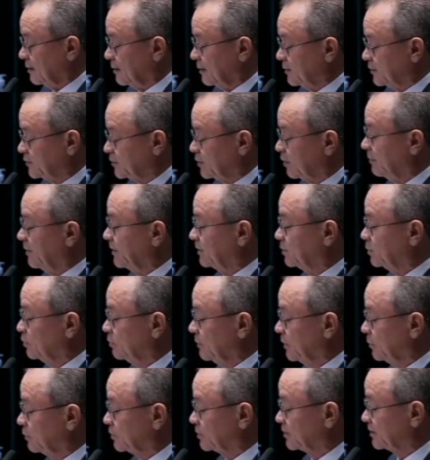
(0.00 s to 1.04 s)
Somente no
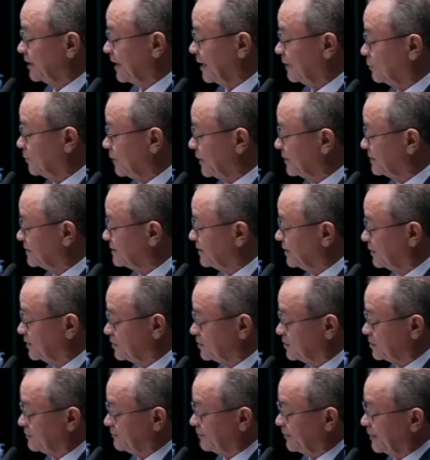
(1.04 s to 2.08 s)
meu estado,
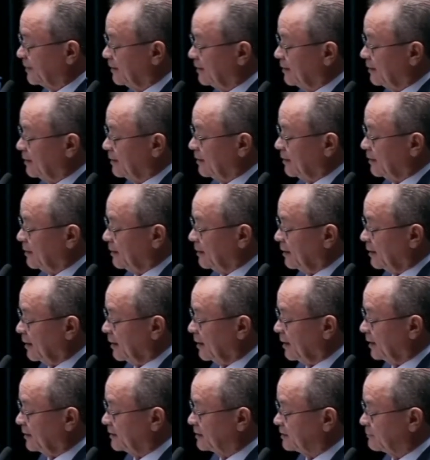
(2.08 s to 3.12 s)
presidente,
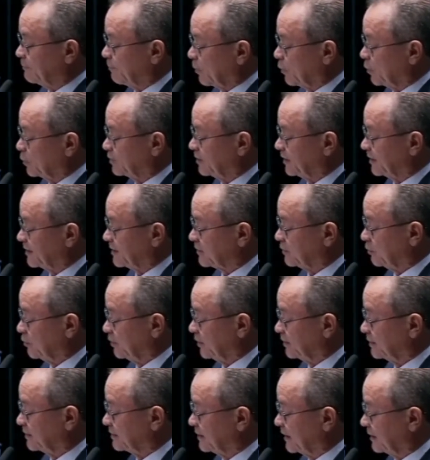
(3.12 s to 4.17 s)
as
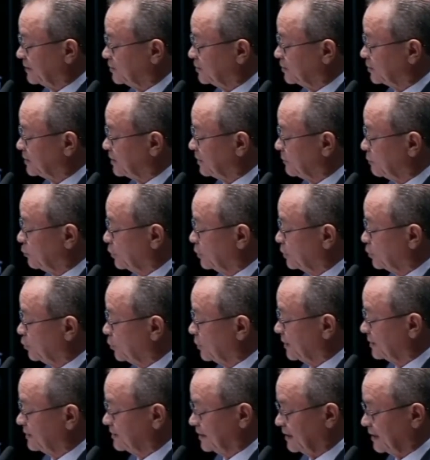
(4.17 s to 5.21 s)
projeções da
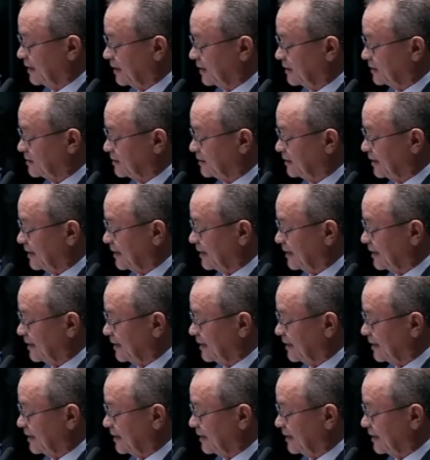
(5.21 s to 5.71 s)
distribuidora de energia